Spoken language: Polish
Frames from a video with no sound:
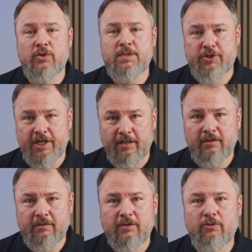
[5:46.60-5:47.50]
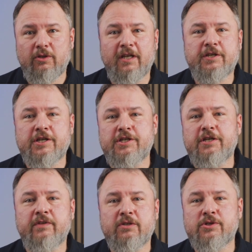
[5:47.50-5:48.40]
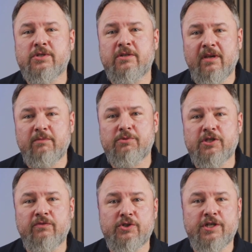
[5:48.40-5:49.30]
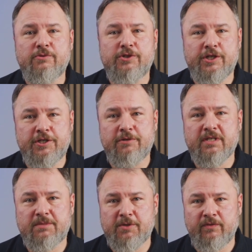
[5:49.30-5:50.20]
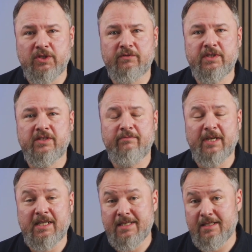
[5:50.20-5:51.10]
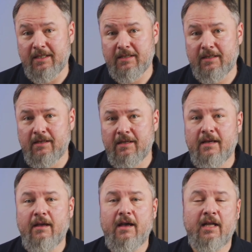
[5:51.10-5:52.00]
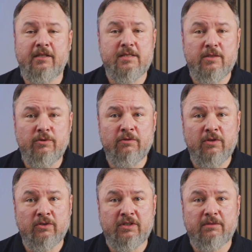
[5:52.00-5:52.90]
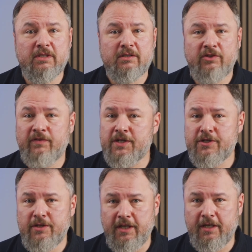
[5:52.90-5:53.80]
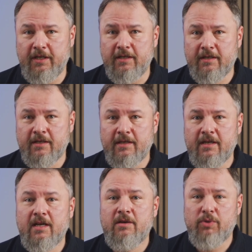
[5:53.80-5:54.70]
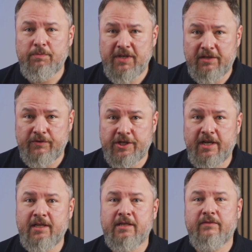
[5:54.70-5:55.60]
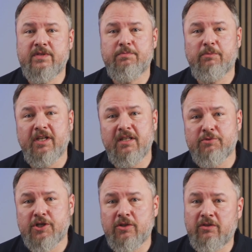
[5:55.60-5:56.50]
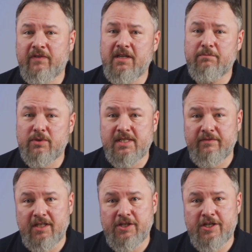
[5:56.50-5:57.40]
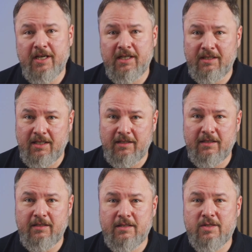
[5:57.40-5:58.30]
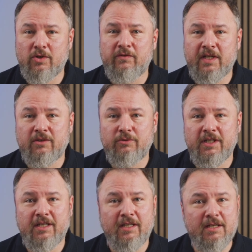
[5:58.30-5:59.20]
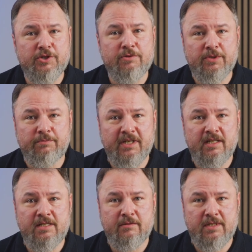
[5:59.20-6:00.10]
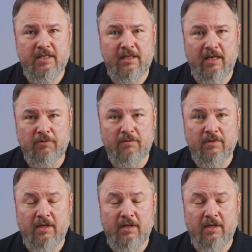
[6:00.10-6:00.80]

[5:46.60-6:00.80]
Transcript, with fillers: To sprzęt, który najczęściej wykorzystujemy przy tworzeniu sieci bezprzewodowych w magazynach, a decydują o tym dwa czynniki. Po pierwsze, wspomniane przygotowanie pod zewnętrzne anteny, co gwarantuje najlepszą propagację sygnału.